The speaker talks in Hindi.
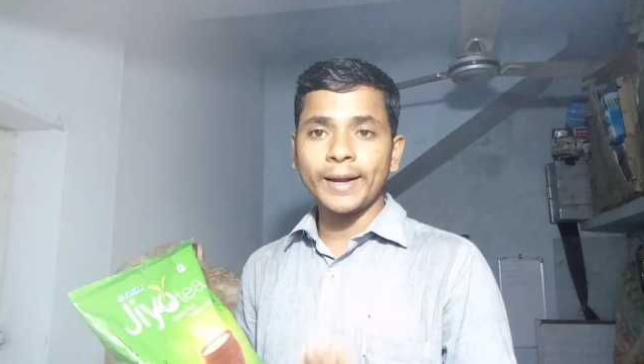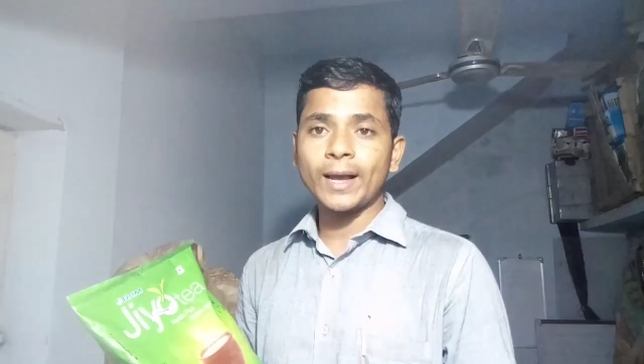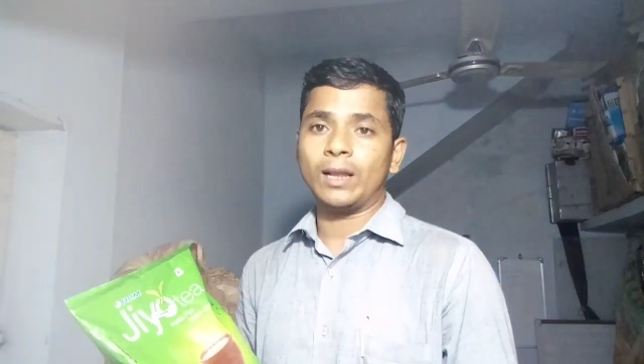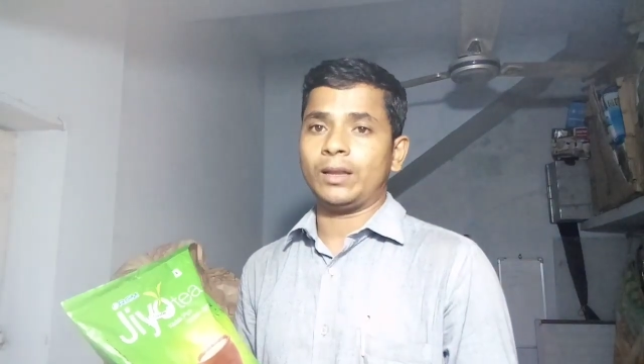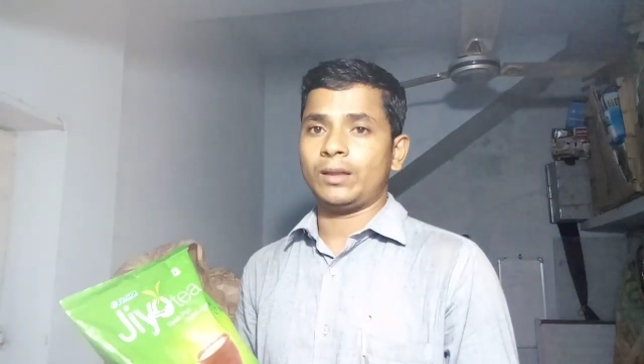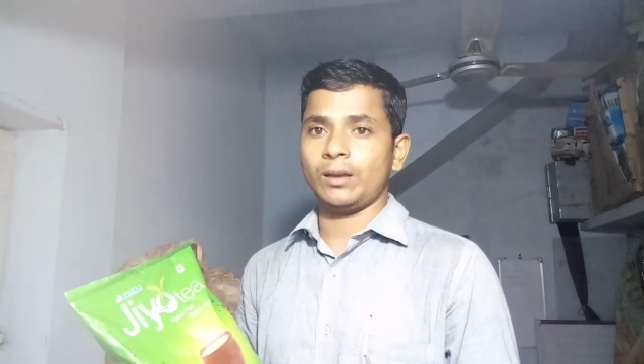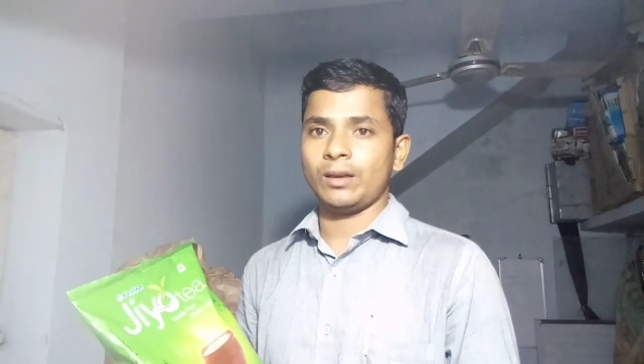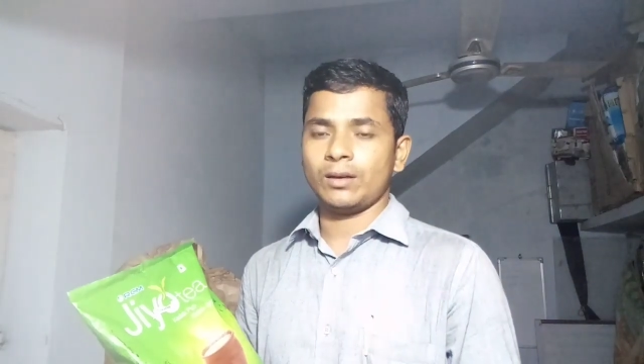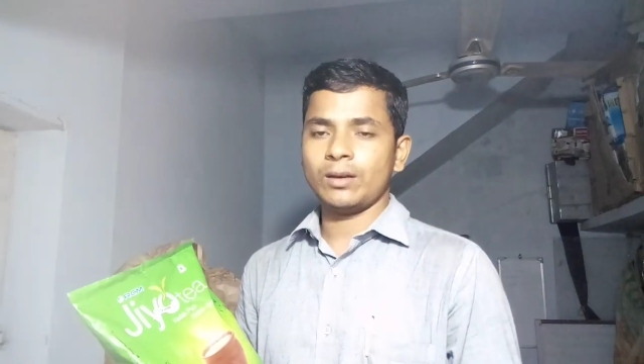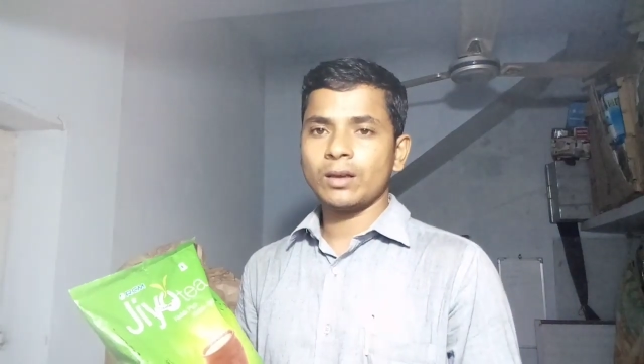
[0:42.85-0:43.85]
निकाल देती
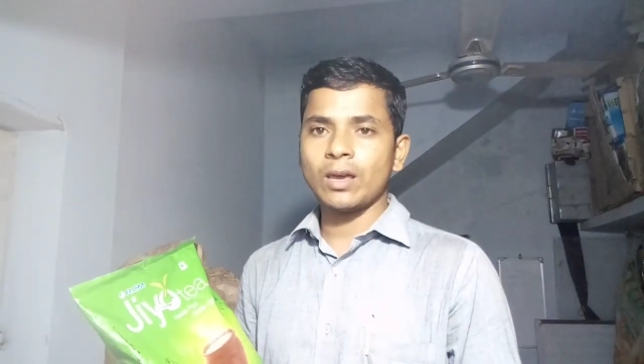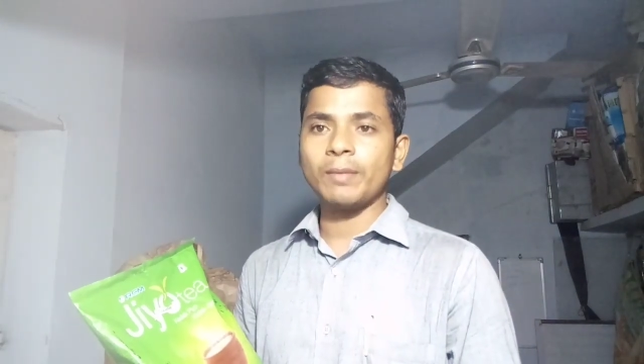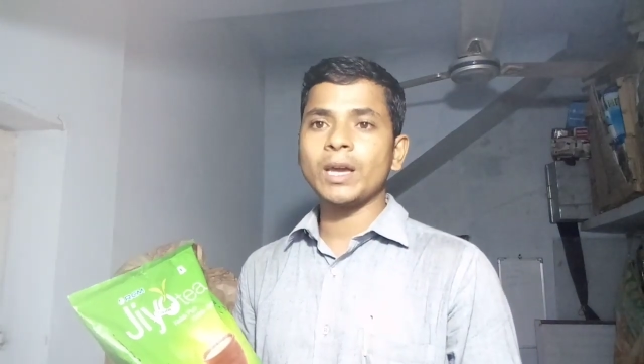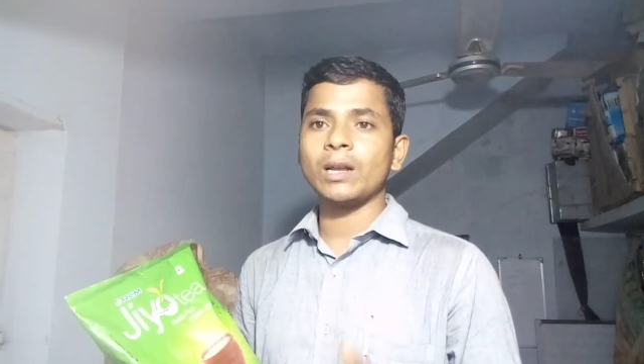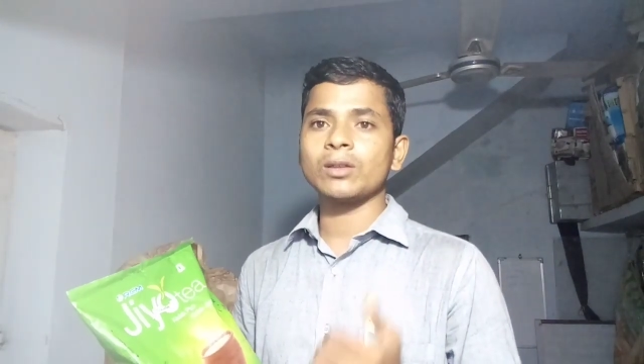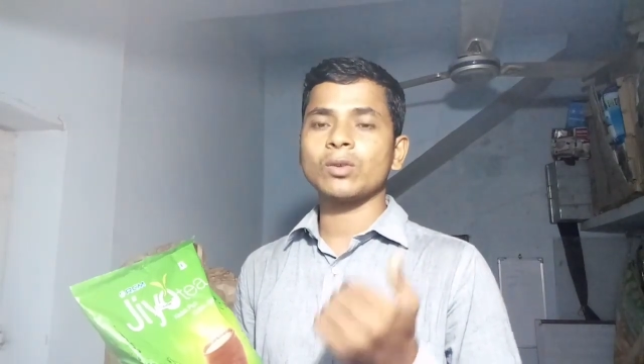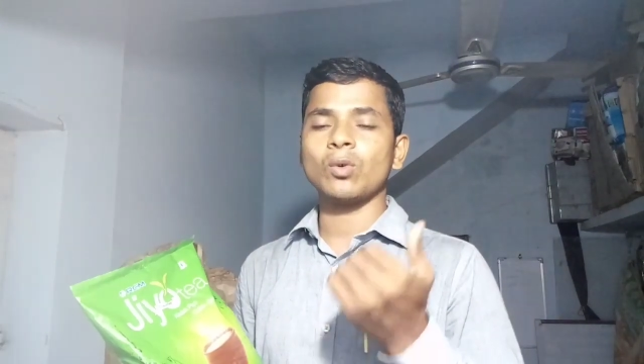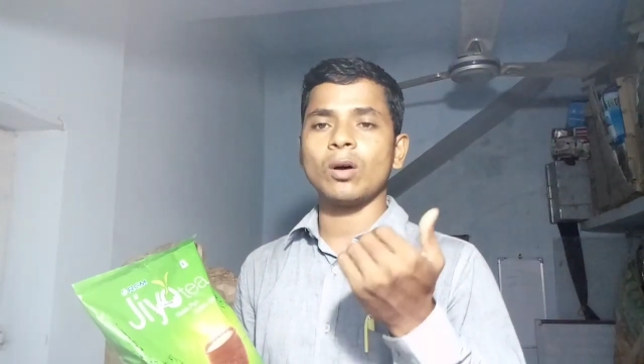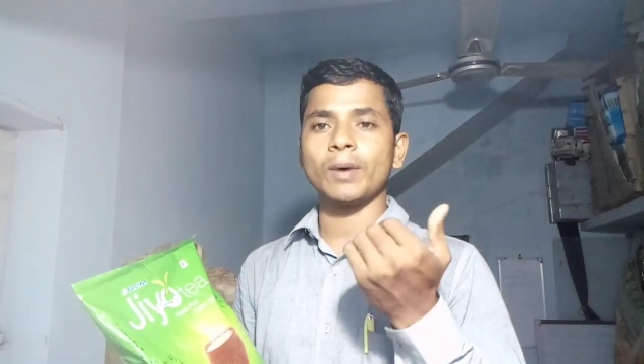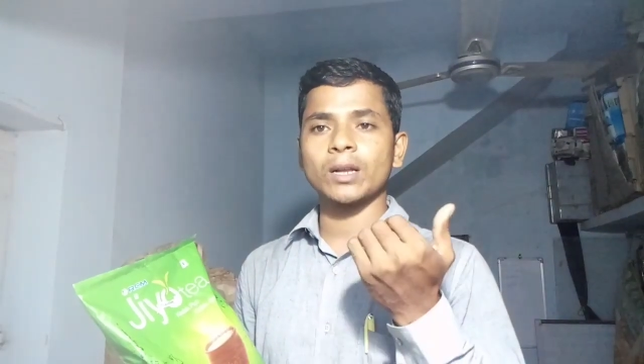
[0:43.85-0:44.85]
है केमिकल्स
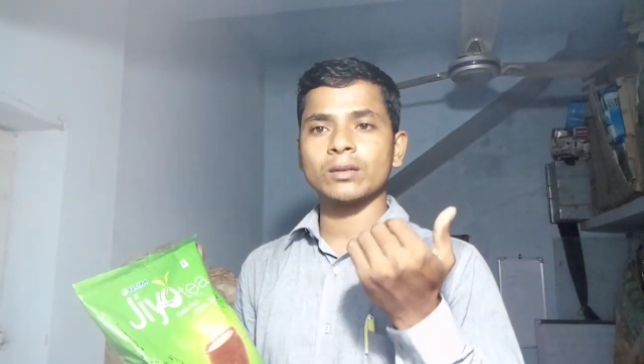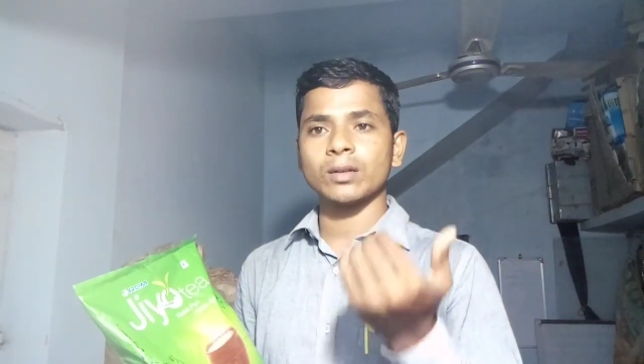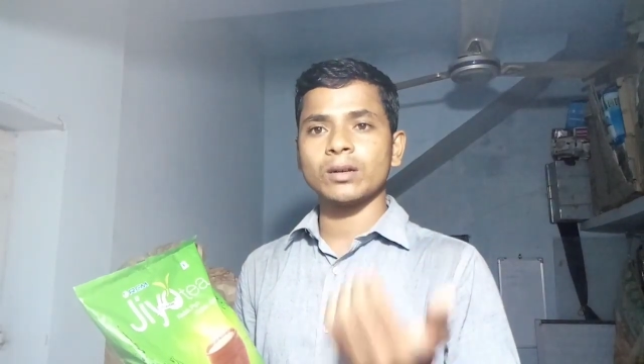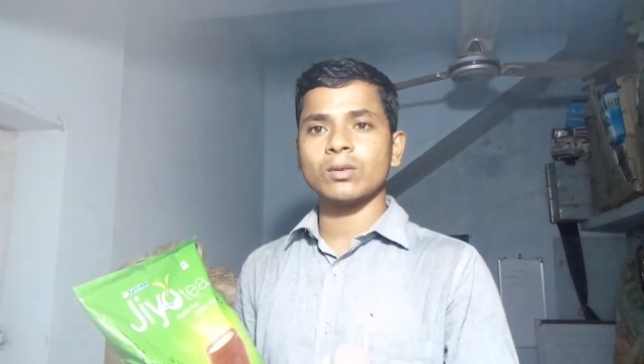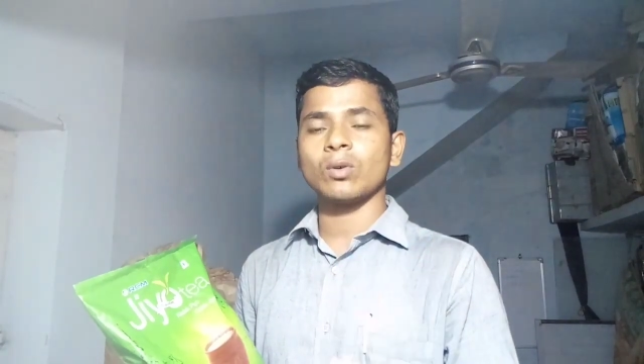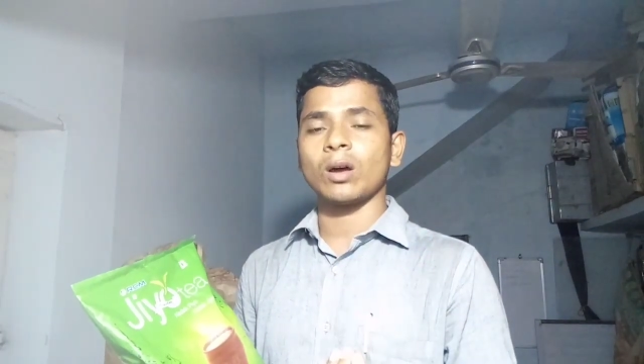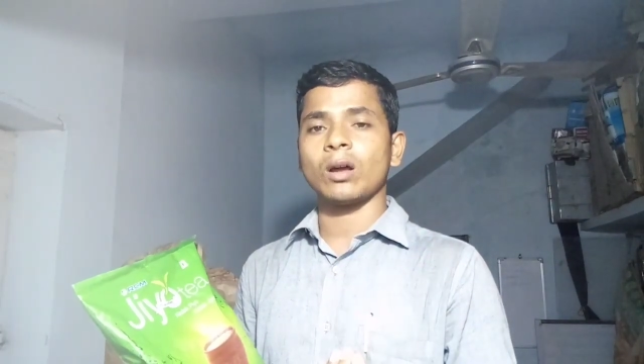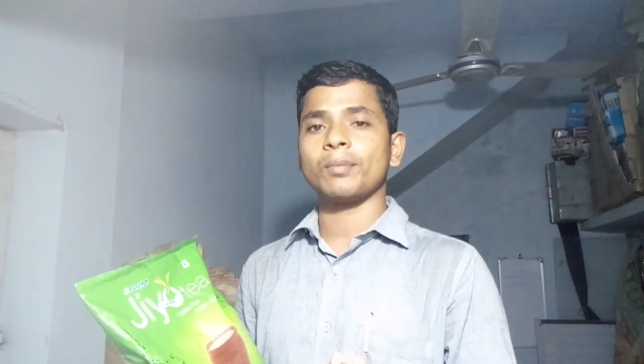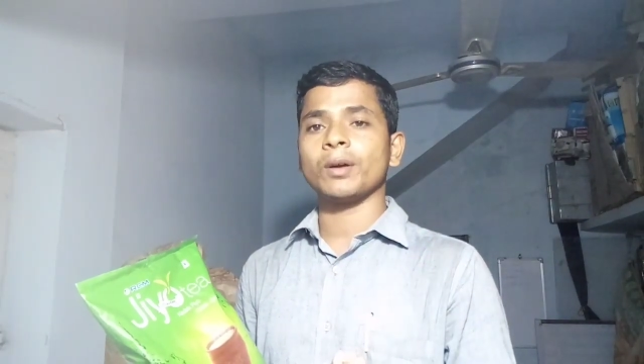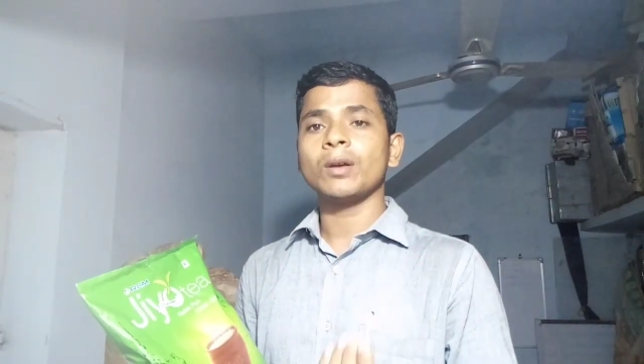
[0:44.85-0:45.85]
को हमारा शरीर को
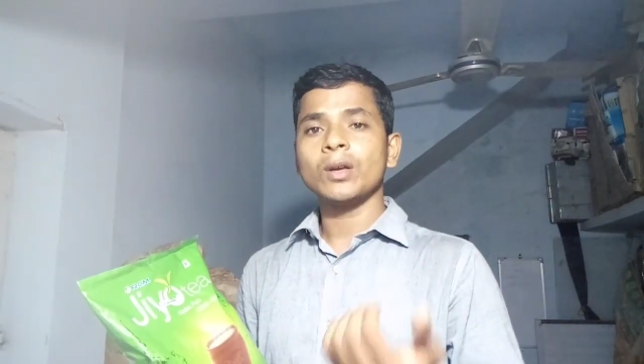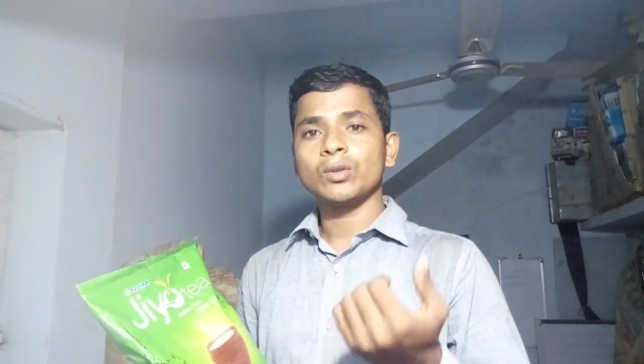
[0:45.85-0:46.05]
खराब